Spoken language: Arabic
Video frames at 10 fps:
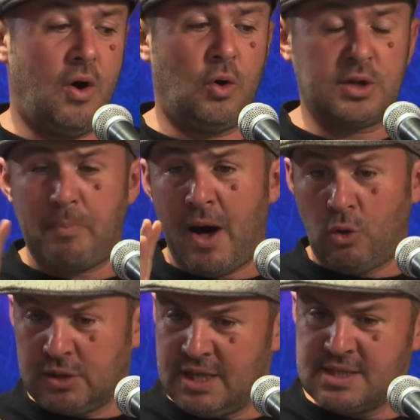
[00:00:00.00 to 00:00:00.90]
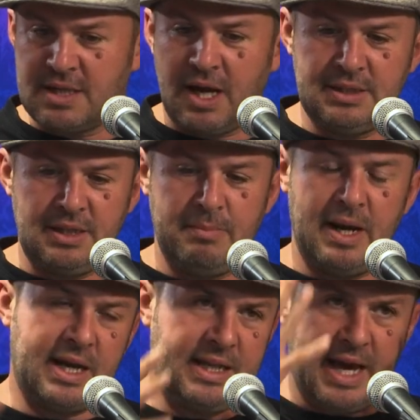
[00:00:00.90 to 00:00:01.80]
اونتر بارونتيز غادي
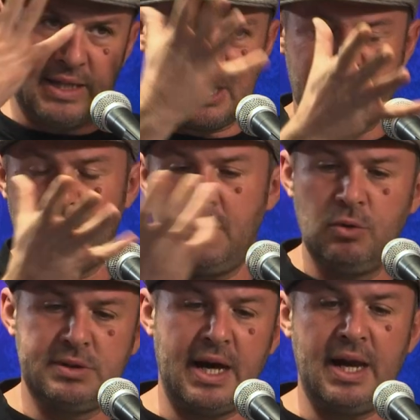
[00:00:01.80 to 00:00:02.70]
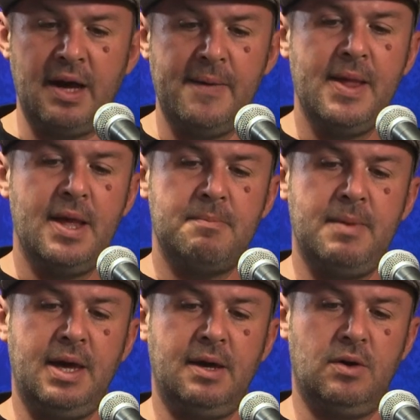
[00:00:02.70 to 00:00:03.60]
بالك هذه هضره جامي قلتها له
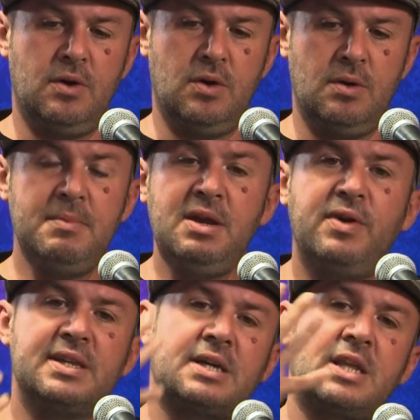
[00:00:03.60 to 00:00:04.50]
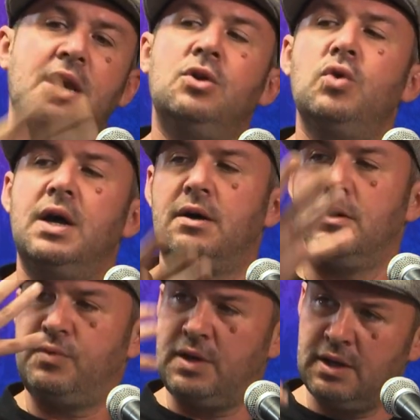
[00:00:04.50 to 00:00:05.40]
مي مين فات خطره الاولى
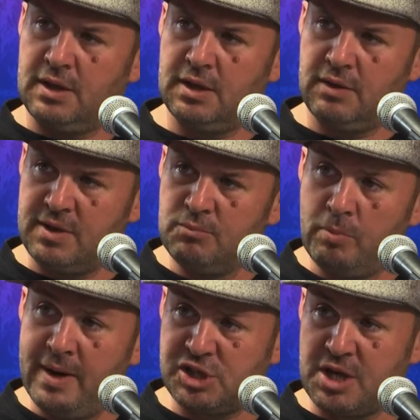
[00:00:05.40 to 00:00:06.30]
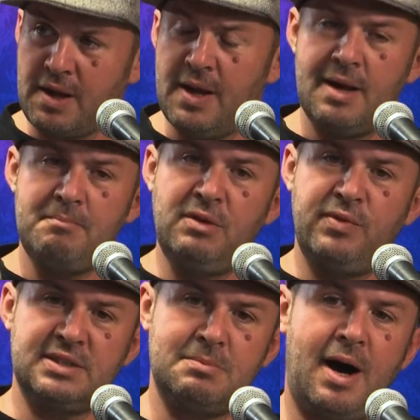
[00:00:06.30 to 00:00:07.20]
في في المباشر مين
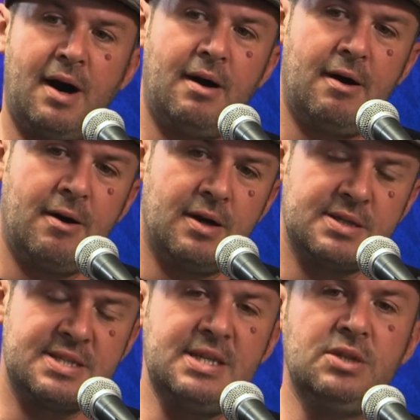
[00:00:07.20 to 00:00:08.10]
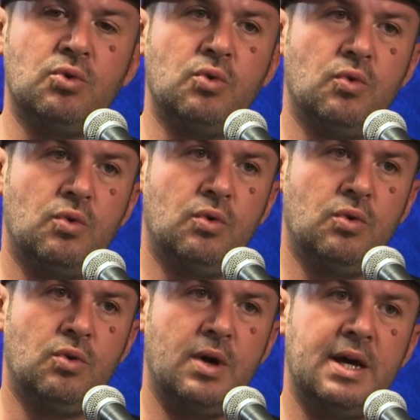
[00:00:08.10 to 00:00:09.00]
فات مع سيدو
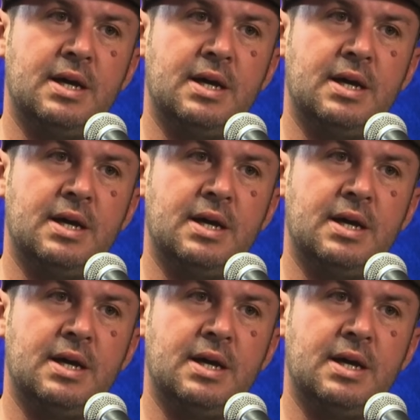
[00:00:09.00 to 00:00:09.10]
ودارك